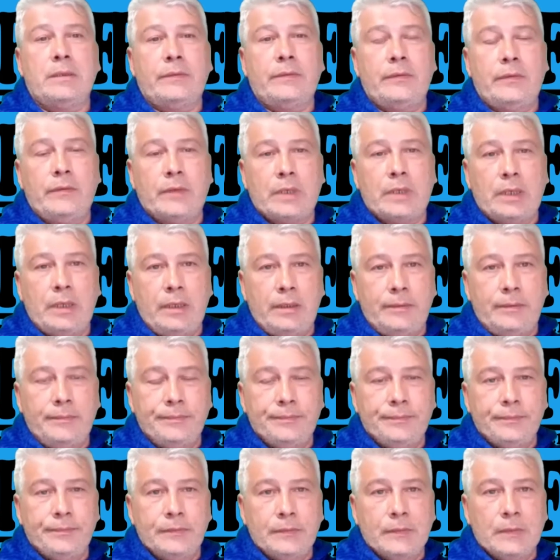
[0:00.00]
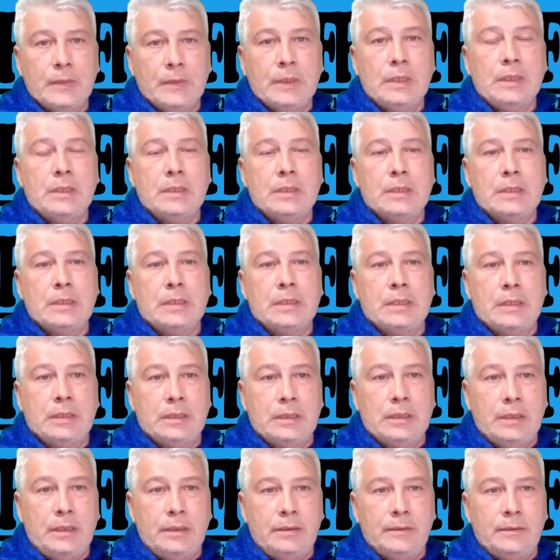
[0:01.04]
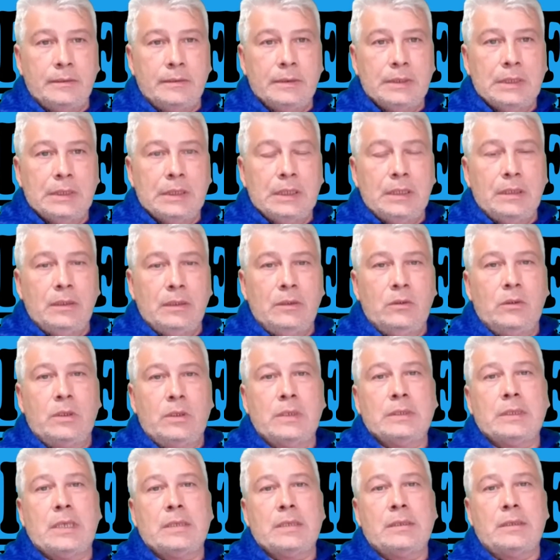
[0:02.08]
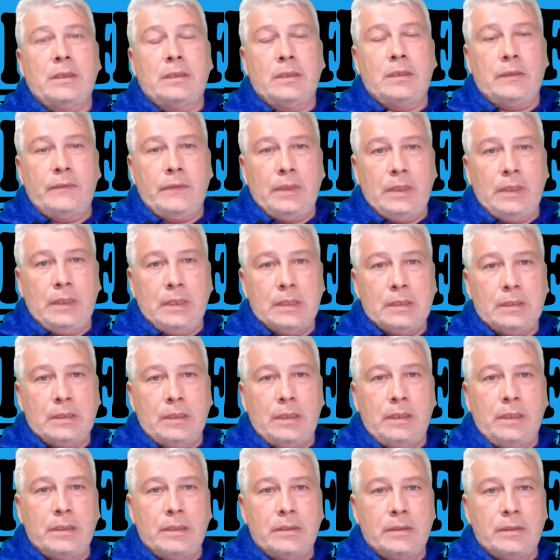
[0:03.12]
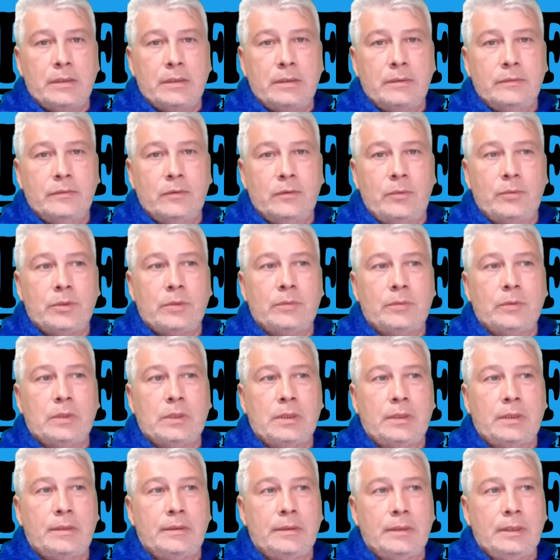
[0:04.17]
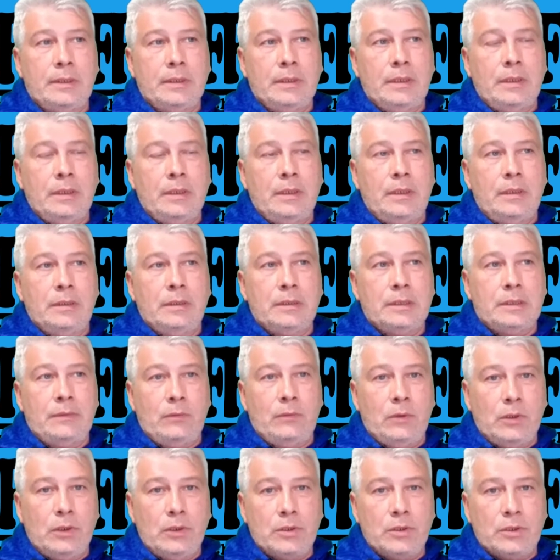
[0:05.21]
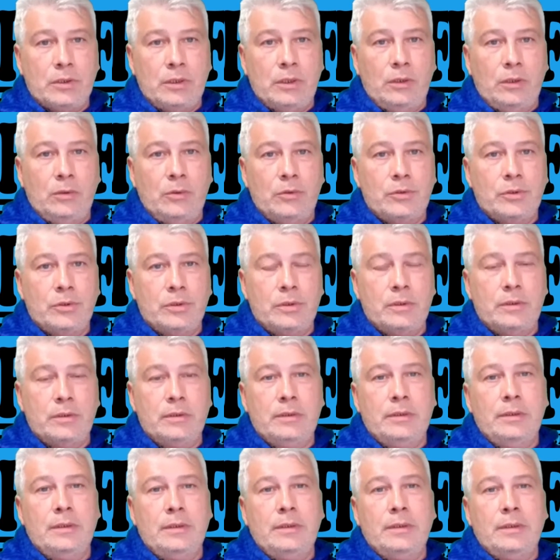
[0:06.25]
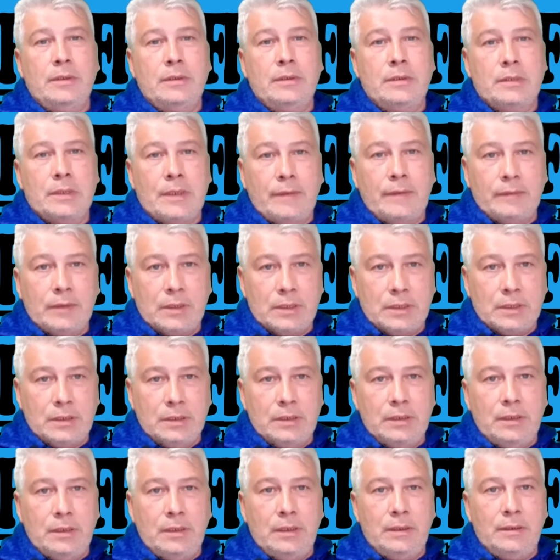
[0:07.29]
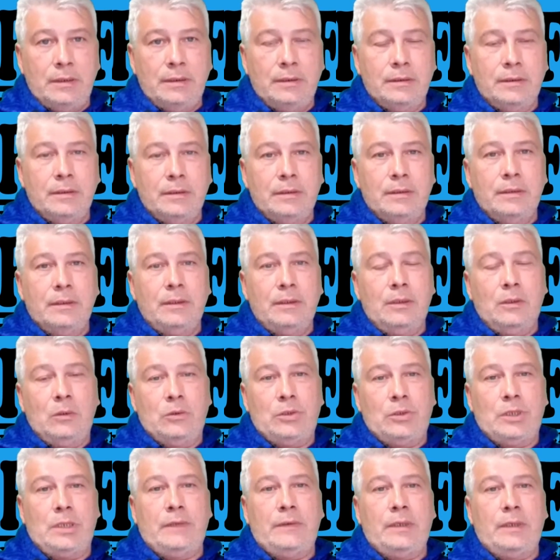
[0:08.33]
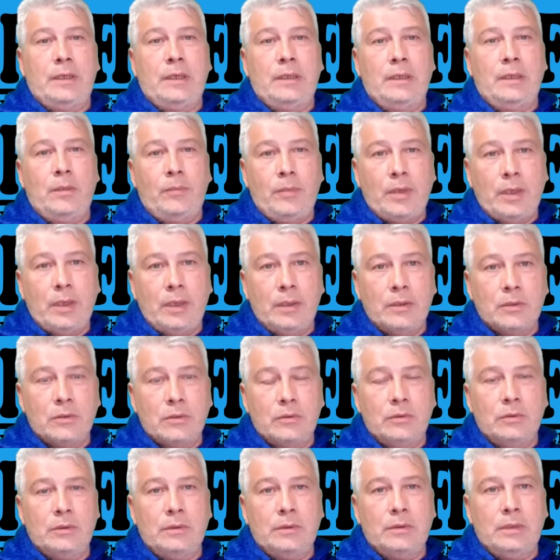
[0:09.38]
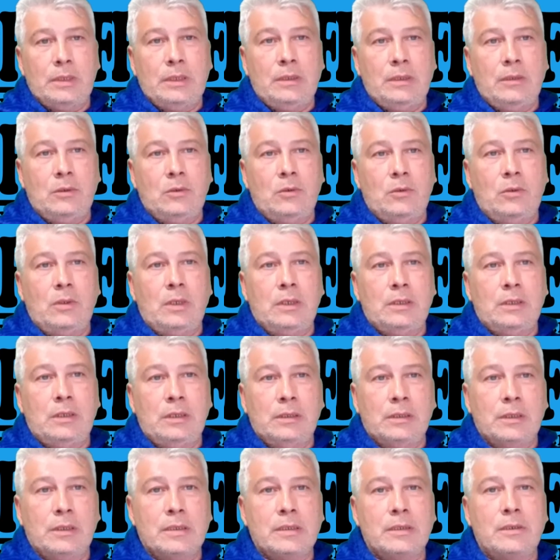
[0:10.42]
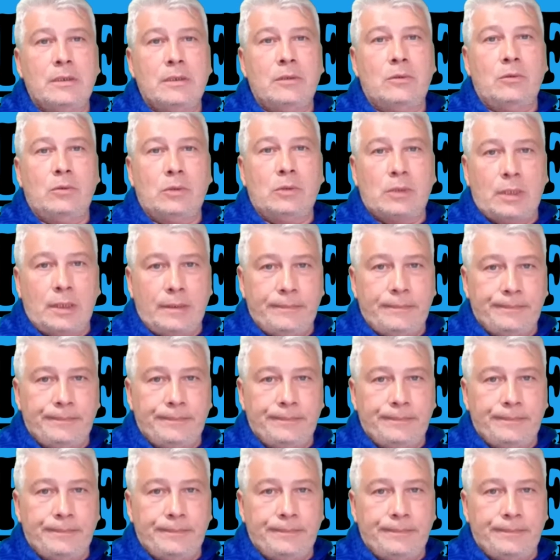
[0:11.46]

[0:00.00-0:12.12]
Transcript: февраля, среда. До конца соревнования осталась, в общем-то, сегодняшняя ночь, завтрашний день, ночь четверга на пятницу и до 11 утра.